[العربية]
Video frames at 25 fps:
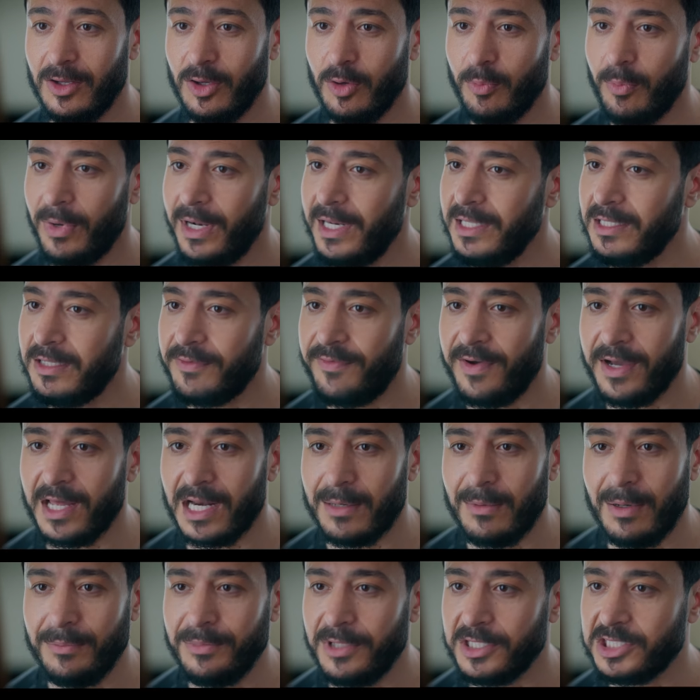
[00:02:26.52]
امال انت فاكره
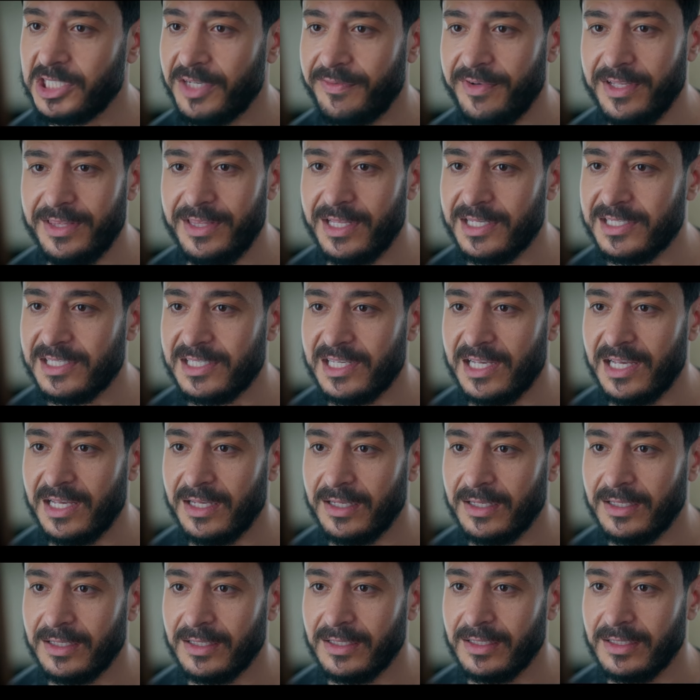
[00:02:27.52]
مامتك شافتنا ازاي
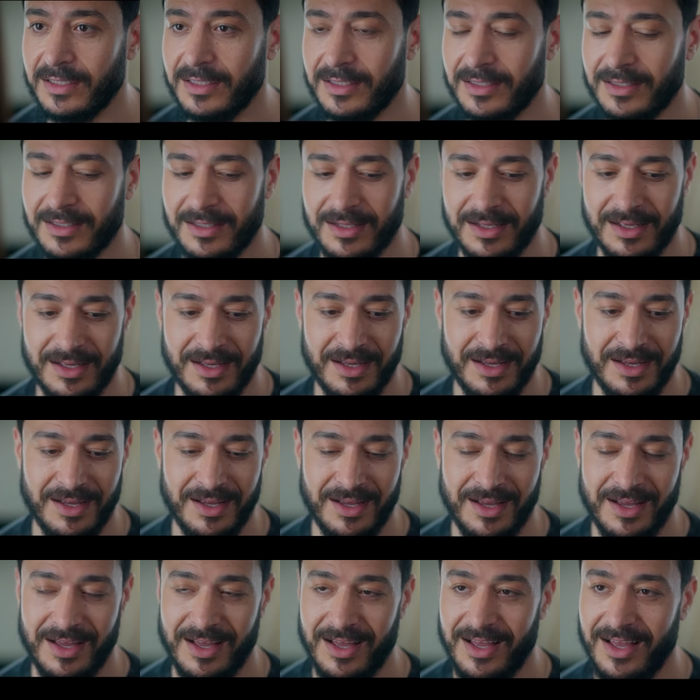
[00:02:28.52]

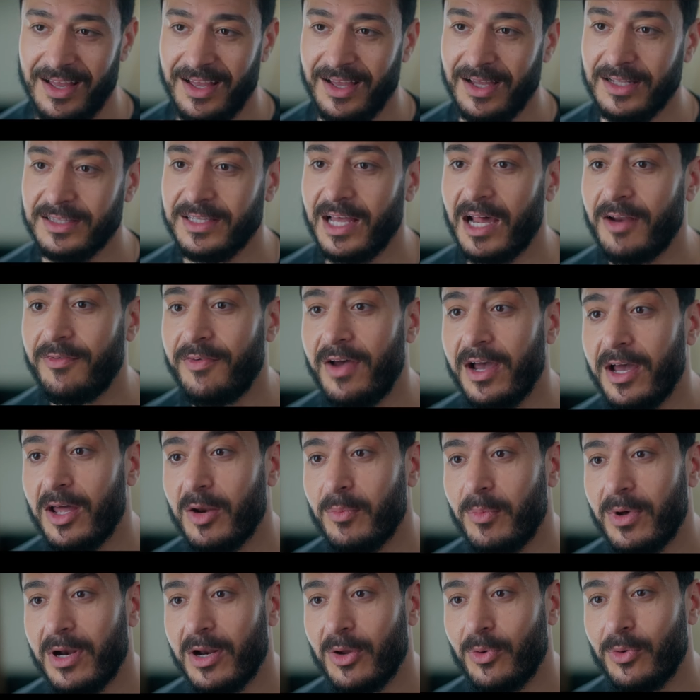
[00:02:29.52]
انت عارف اخر
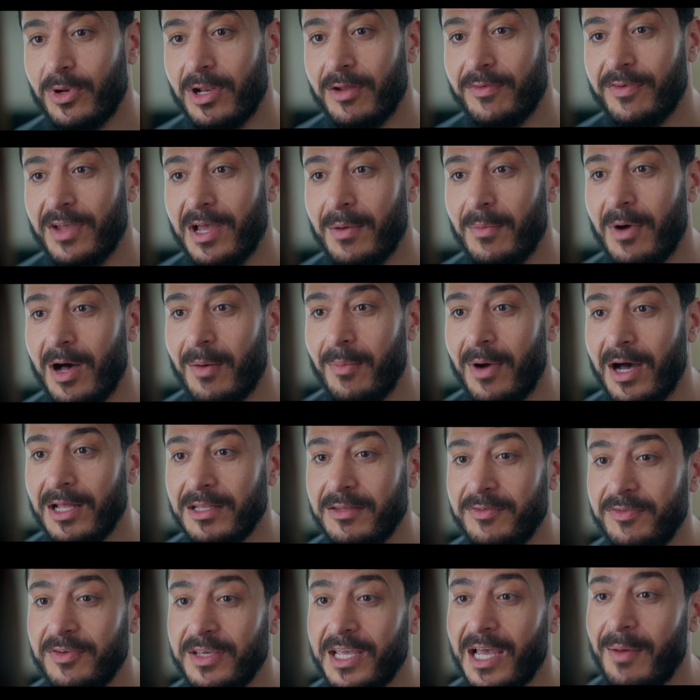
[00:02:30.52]
مره كنا فيها مع بعض
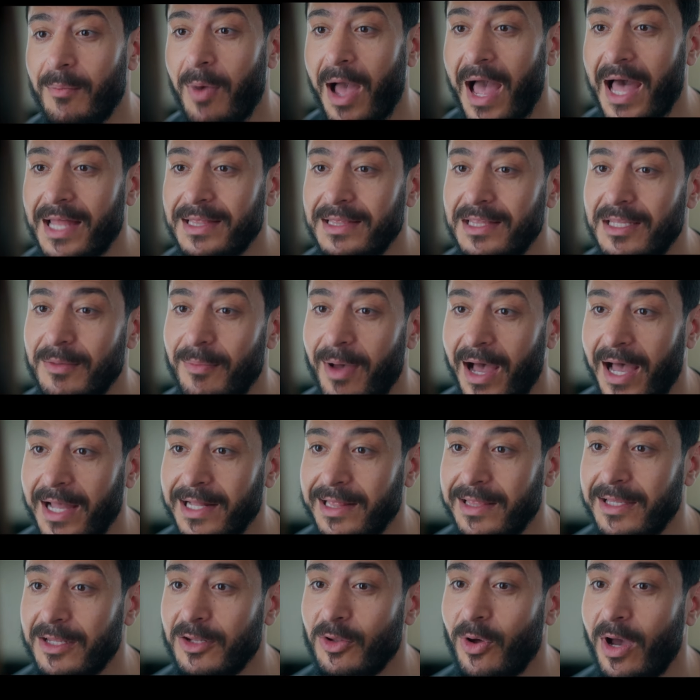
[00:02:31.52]
في كام حد
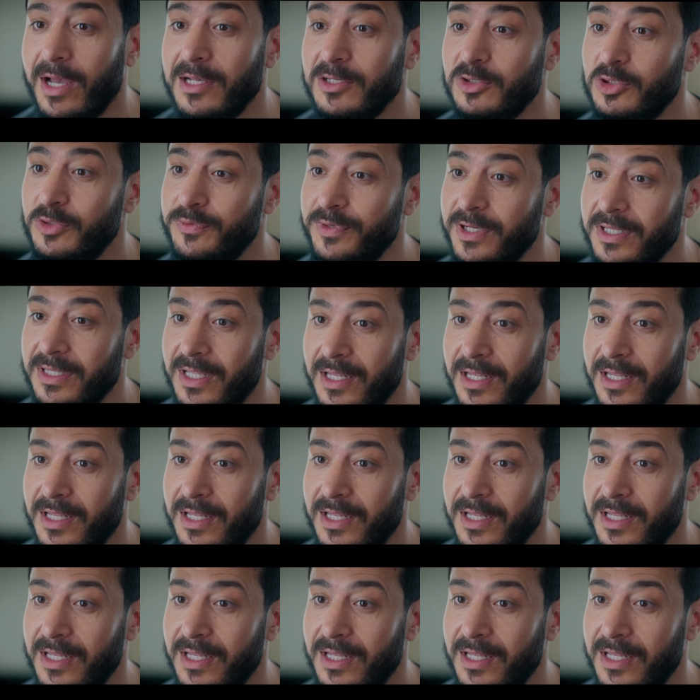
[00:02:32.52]
بعت لي انه عايز يشوفك